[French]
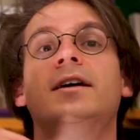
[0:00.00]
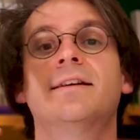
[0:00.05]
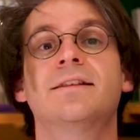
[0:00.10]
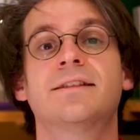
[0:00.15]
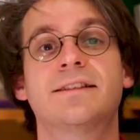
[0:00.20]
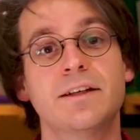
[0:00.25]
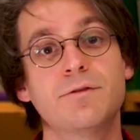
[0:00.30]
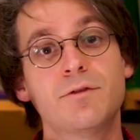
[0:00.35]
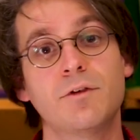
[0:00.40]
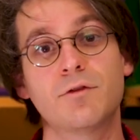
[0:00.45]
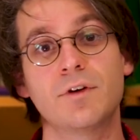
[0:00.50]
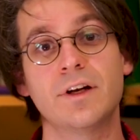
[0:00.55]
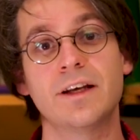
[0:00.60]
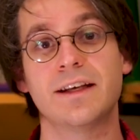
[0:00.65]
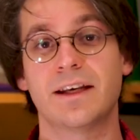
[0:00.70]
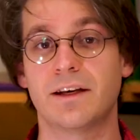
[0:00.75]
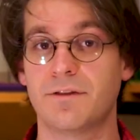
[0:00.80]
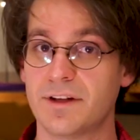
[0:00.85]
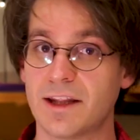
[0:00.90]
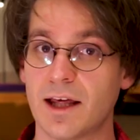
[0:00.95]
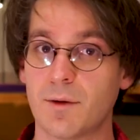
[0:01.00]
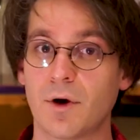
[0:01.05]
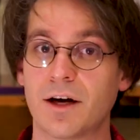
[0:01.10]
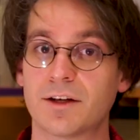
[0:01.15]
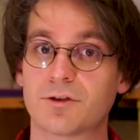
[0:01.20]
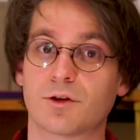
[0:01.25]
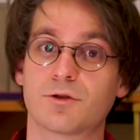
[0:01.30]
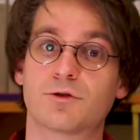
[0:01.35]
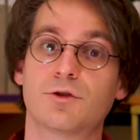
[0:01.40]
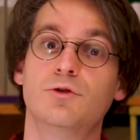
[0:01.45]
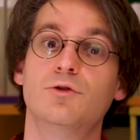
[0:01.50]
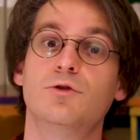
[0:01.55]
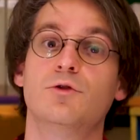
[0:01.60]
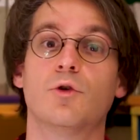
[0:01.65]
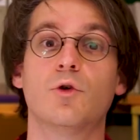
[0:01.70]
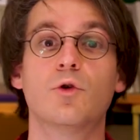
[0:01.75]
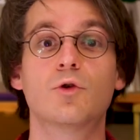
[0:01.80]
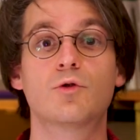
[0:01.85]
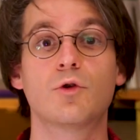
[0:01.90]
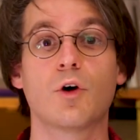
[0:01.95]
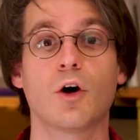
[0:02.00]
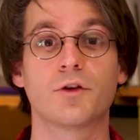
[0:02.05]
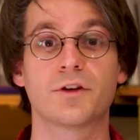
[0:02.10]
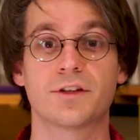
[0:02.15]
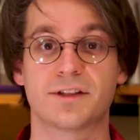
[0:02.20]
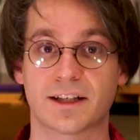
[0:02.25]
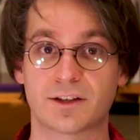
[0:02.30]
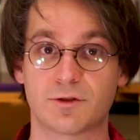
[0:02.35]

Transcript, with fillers: Si vous voulez évidemment être tenu au courant des